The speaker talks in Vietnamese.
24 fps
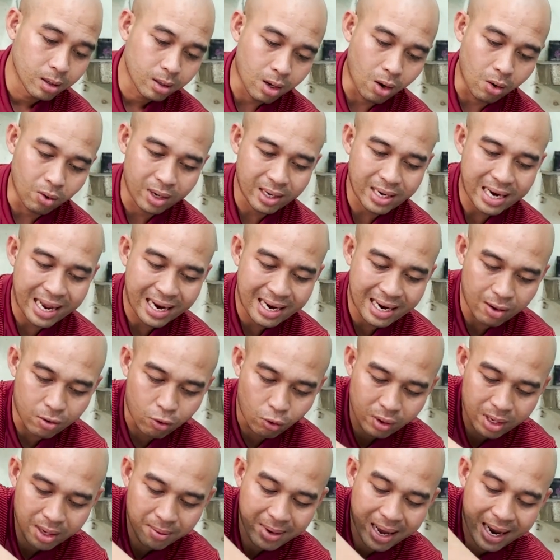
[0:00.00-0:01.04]
Còn cái này là
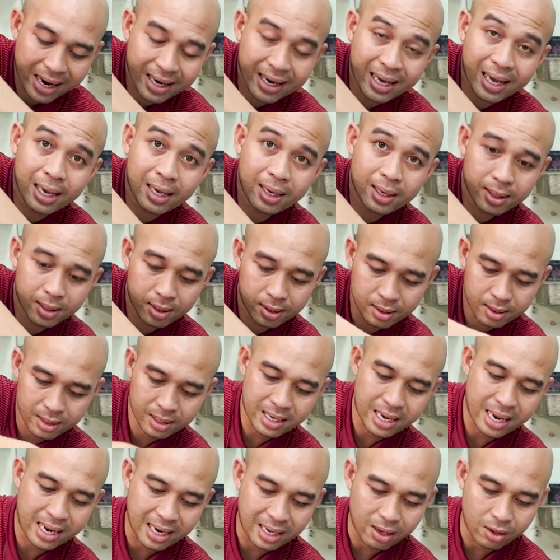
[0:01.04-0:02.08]
của các bạn nè,
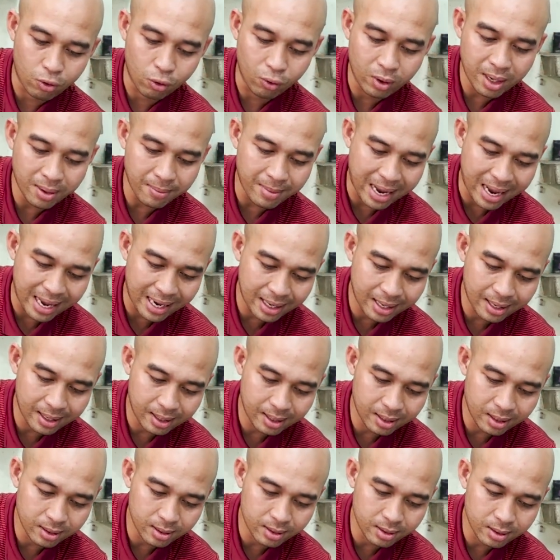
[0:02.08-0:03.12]
cái này là của các bạn
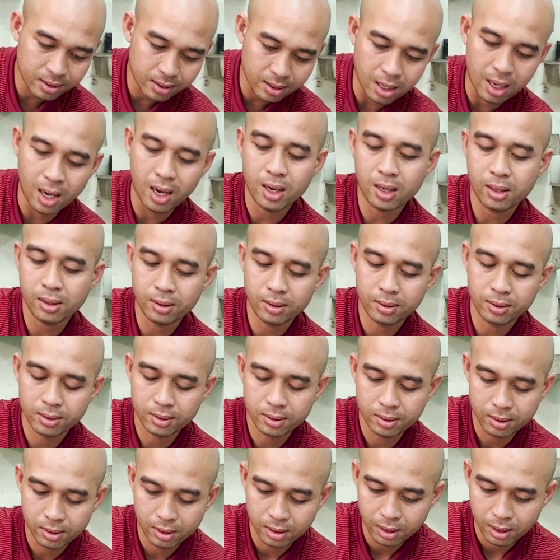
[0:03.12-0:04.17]
đó.
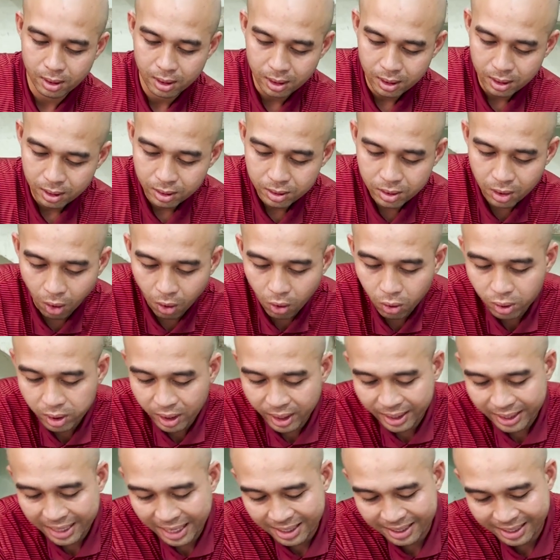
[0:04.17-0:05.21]
Số
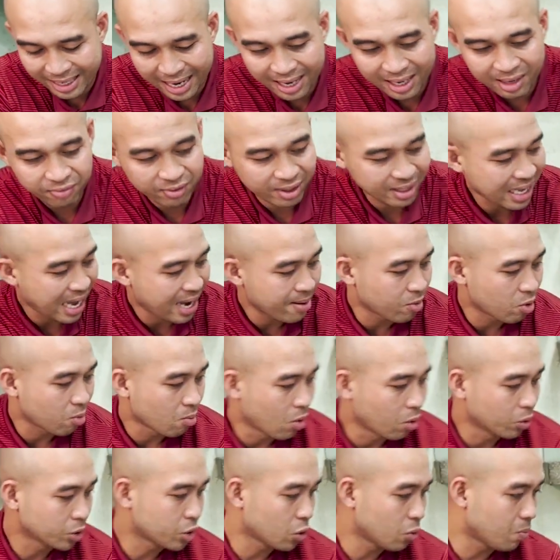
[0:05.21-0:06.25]
thì chắc chắn em phải thay một
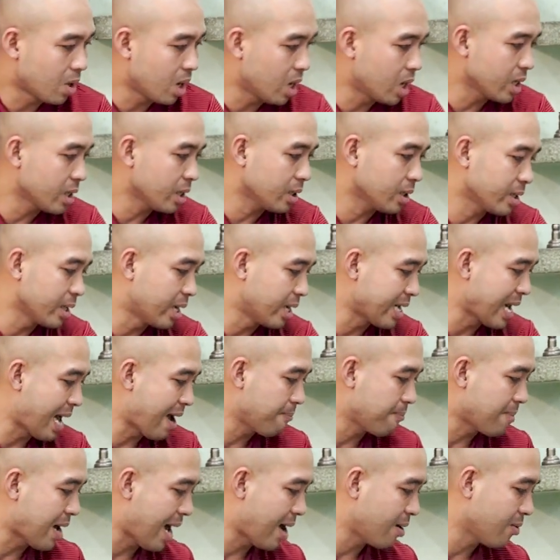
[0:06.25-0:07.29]
bộ số mới để
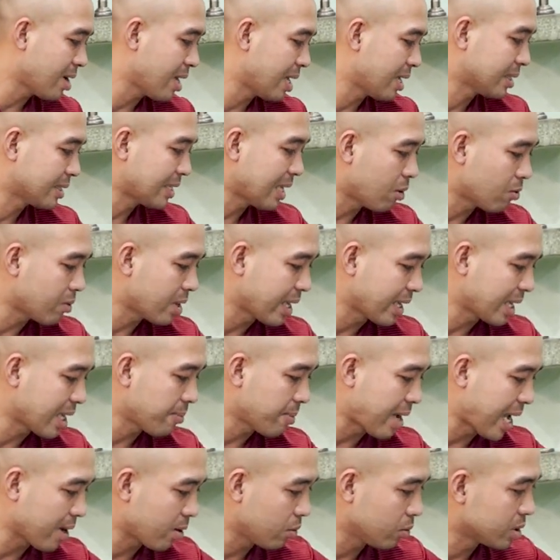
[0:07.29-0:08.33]
đảm bảo là sau này
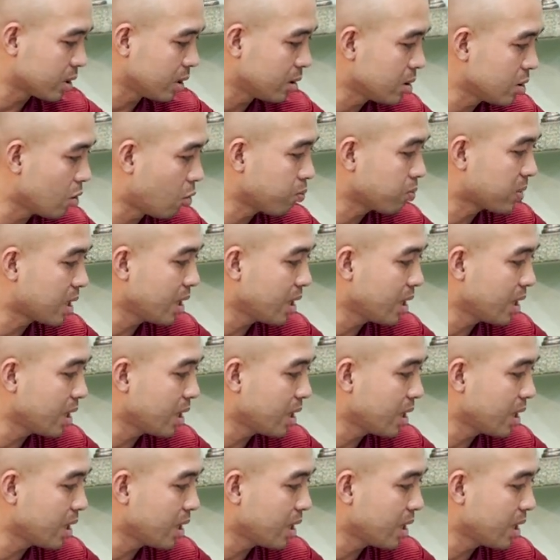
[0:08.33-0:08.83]
các bạn còn sử dụng